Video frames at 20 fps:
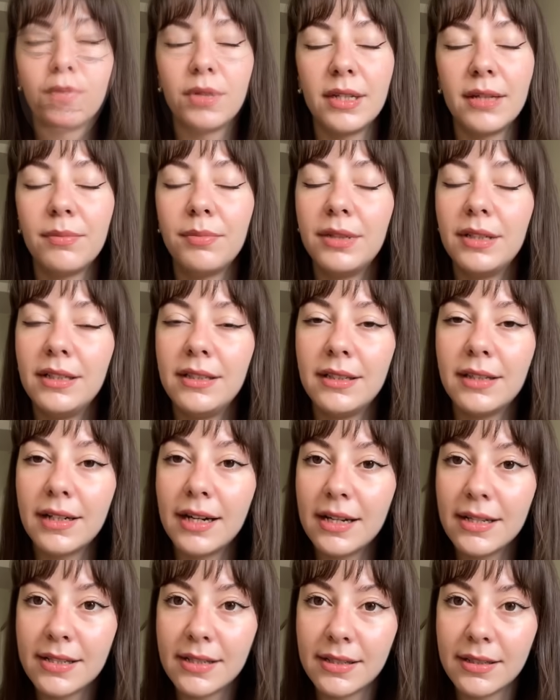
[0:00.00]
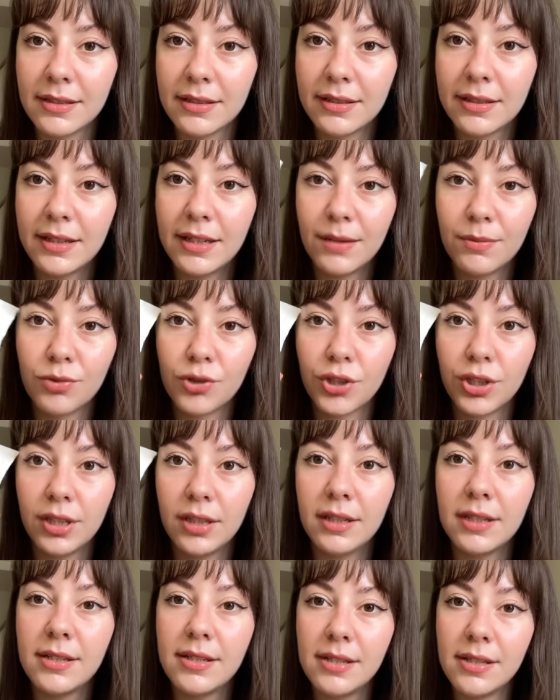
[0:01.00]
У меня были не раз кремушки
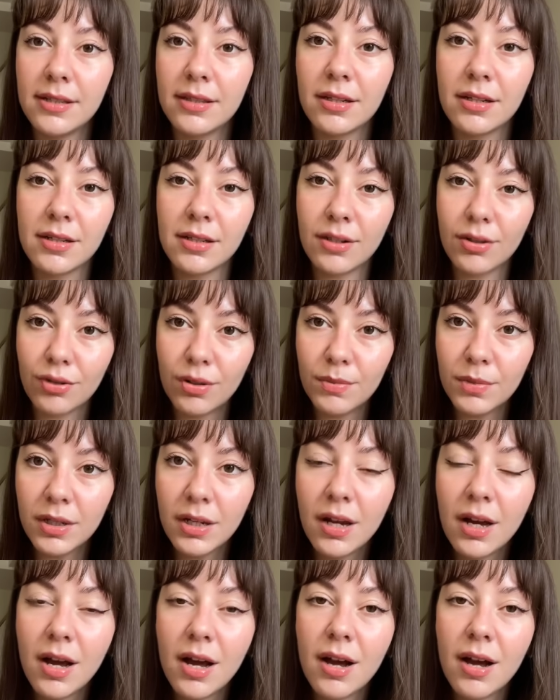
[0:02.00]
от Sisters Ромы.